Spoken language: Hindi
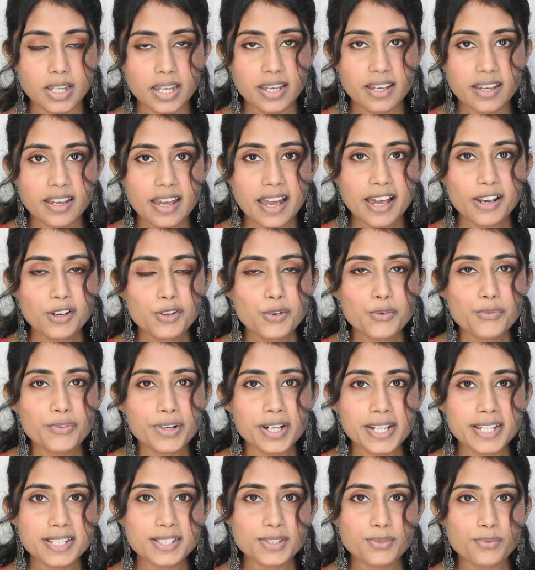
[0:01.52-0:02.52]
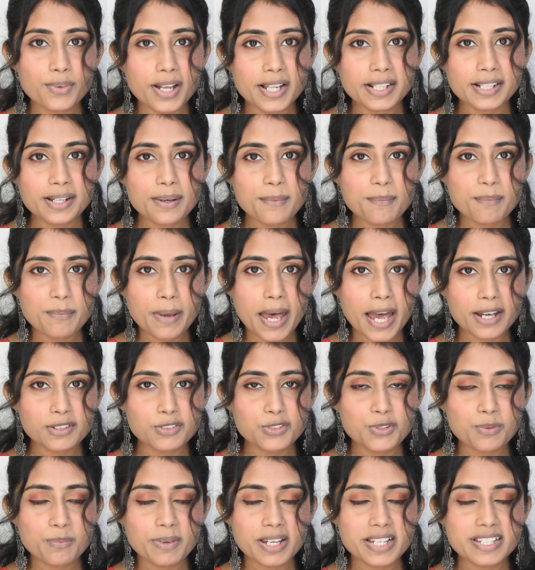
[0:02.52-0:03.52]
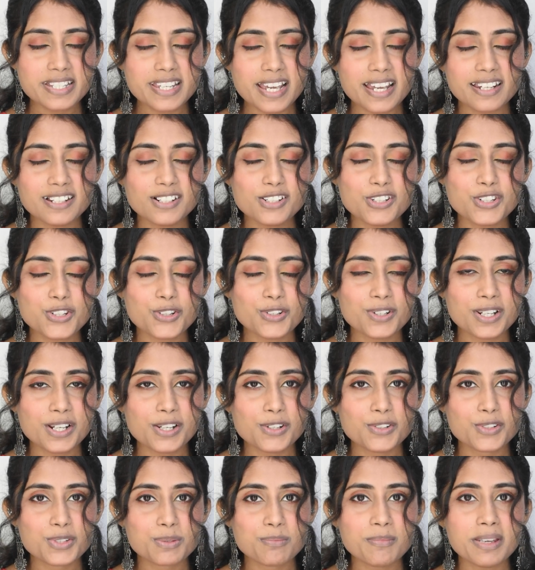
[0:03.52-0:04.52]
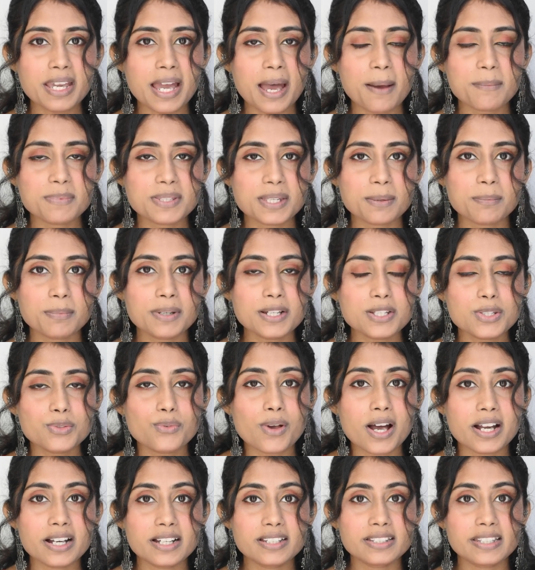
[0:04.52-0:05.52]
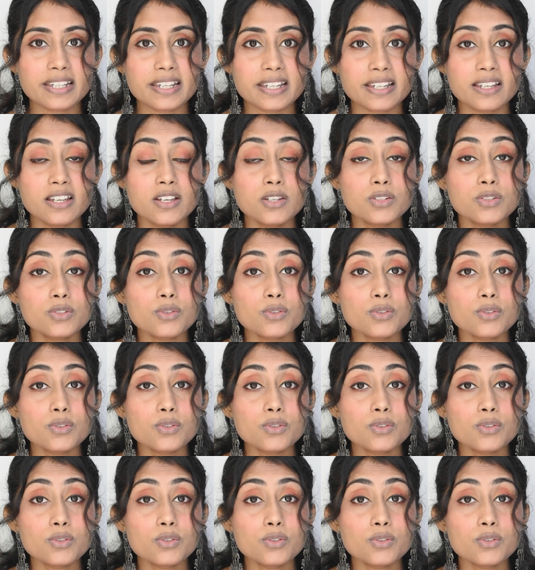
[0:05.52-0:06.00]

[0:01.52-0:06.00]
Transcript: हेलो फ्रेंड्स वेलकम बैक टू माय चैनल शोना लुक्स में आप सबका स्वागत है सो so,